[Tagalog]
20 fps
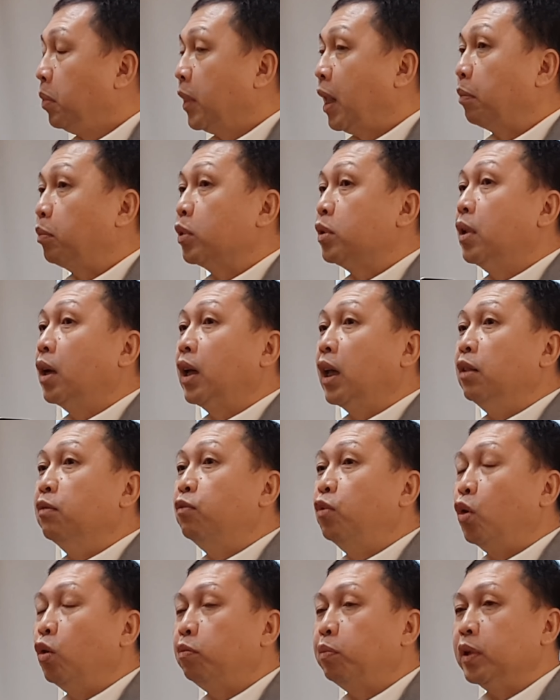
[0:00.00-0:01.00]
Tapos
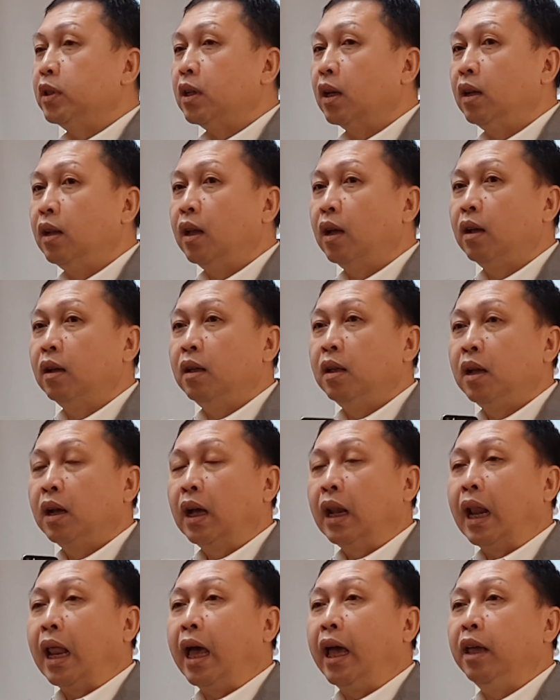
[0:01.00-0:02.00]
nag-invoke pa siya ng
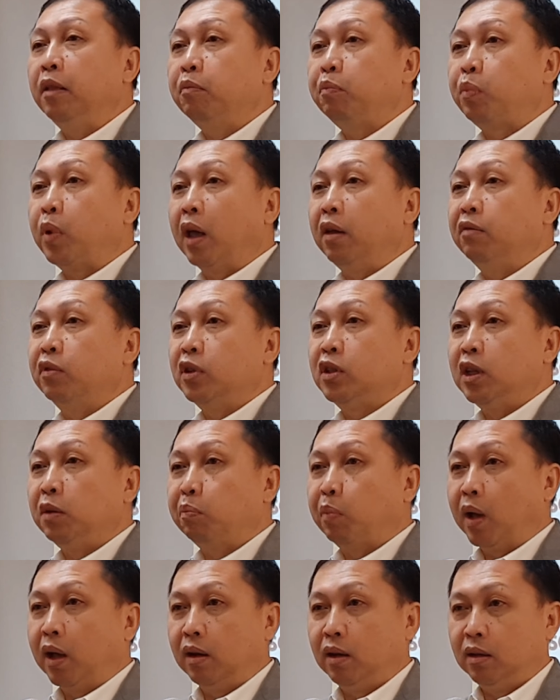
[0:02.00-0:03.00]
client privacy
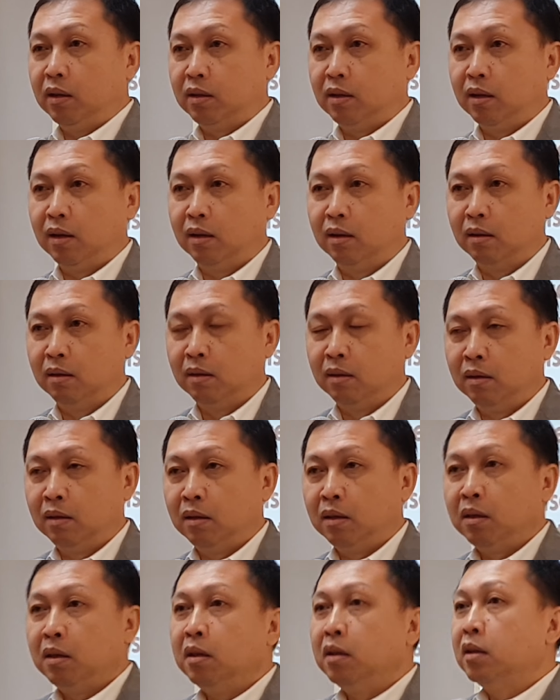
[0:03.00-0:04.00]
policy.
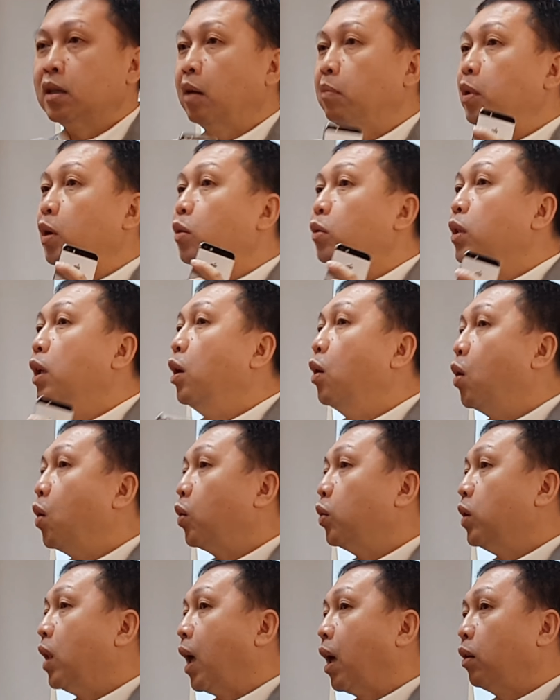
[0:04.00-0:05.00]
Sabi ko,
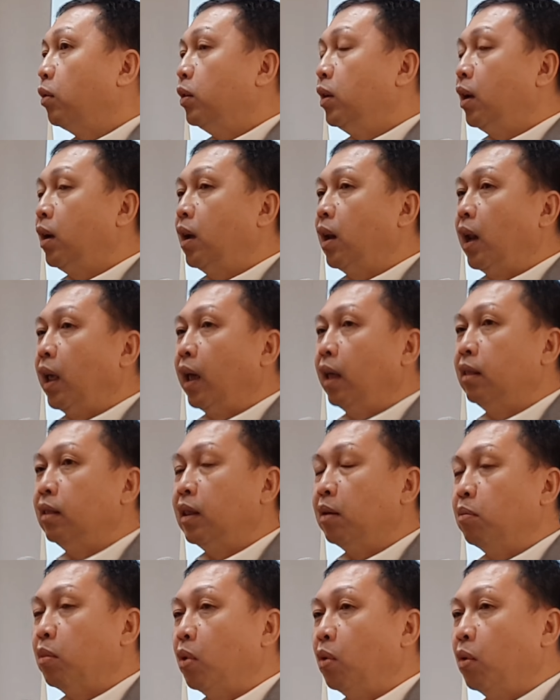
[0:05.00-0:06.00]
niloko na ako ng
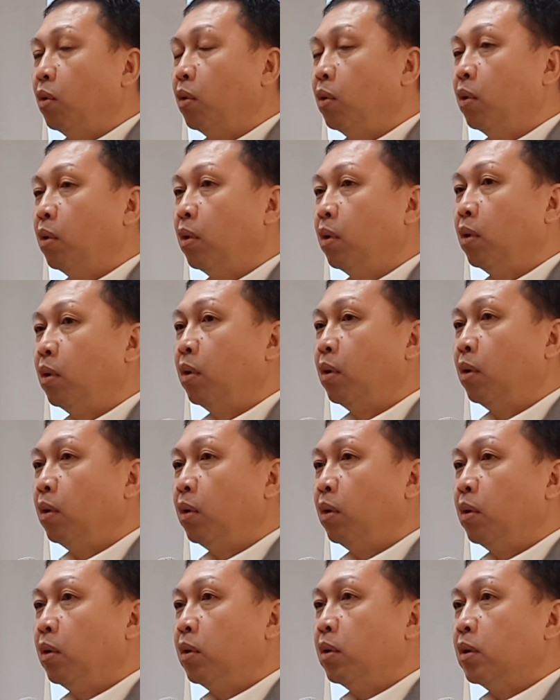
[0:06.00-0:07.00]
kliyente mo.
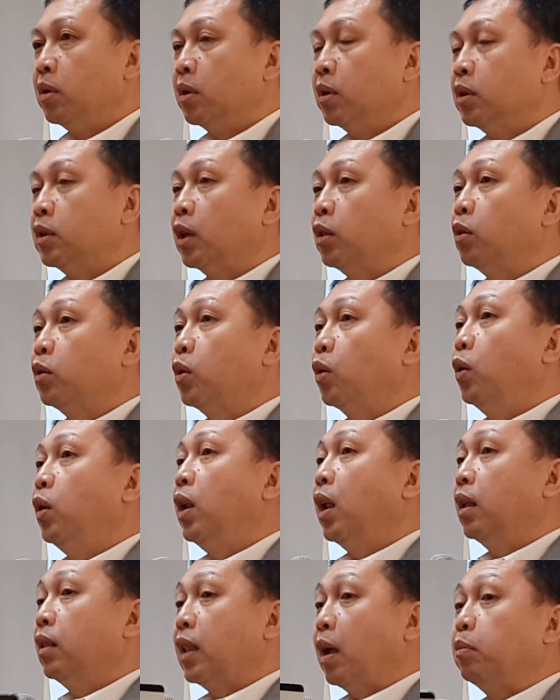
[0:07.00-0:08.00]
Sa totoo
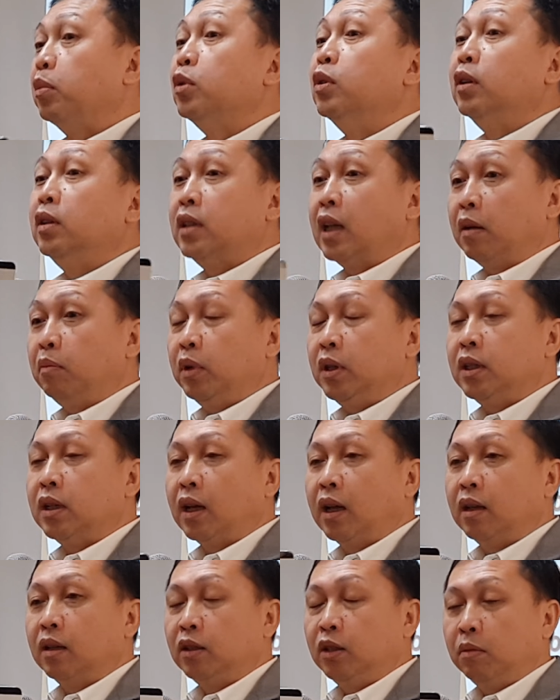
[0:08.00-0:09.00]
lang, tapos nagsabi
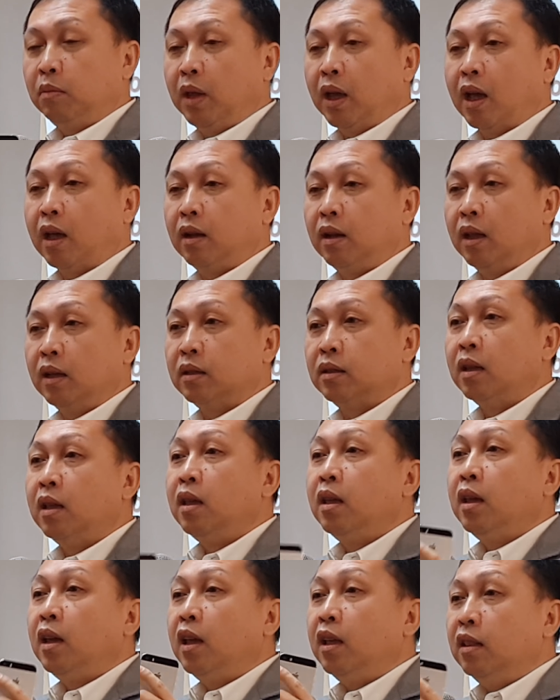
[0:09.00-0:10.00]
siya, to be
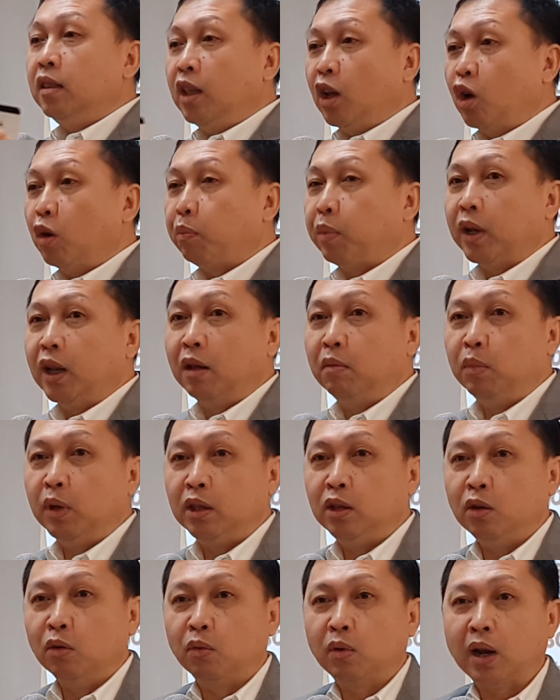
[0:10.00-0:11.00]
honest, hindi ko pa
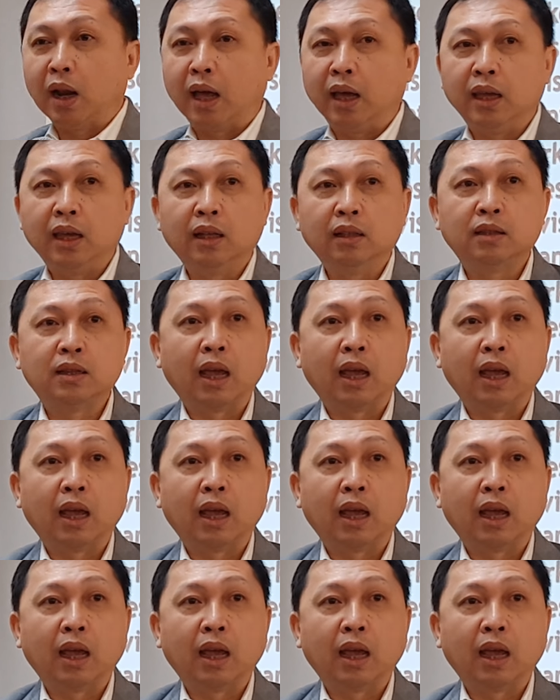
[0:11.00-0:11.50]
panamit yung client.